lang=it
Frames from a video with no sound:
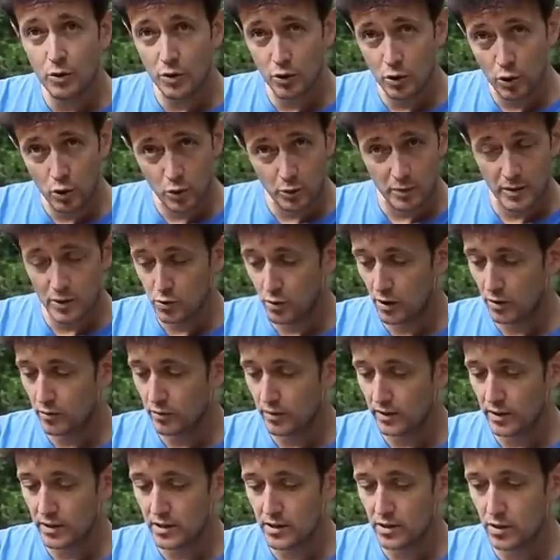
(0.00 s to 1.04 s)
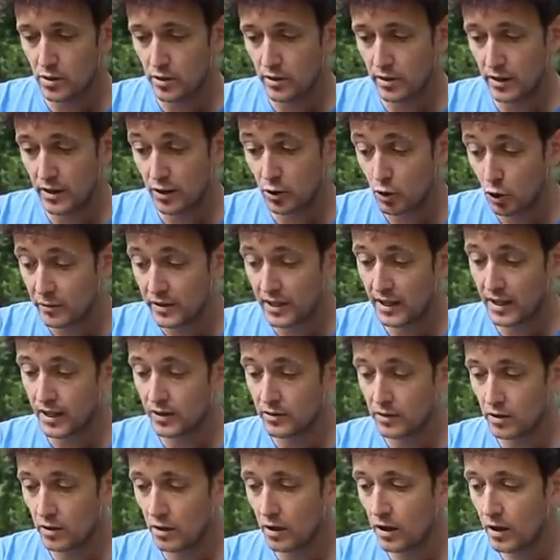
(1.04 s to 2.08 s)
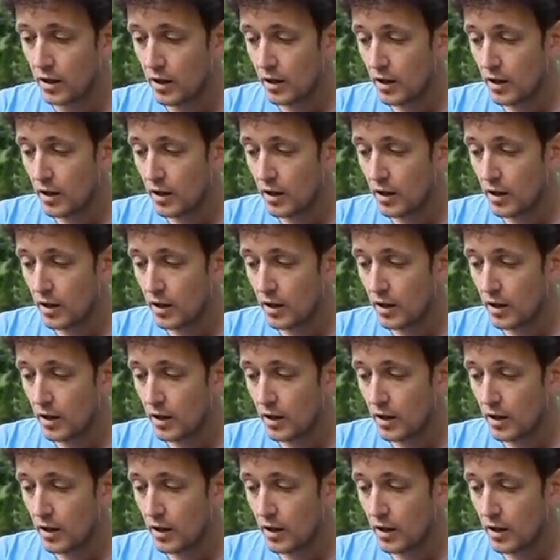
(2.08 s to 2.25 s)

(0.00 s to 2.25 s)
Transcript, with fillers: enorme sulle quotazioni i Dominator,